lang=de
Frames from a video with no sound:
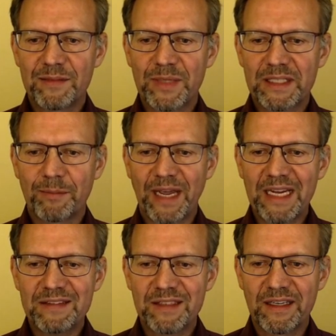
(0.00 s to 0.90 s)
Mit einem
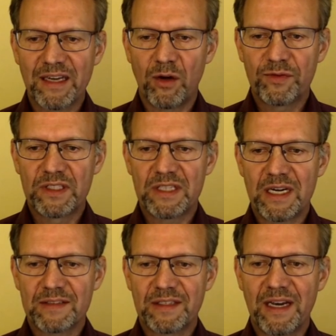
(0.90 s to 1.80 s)
Rechtsklick auf die
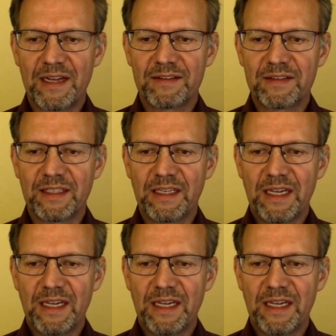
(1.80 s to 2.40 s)
Taskleiste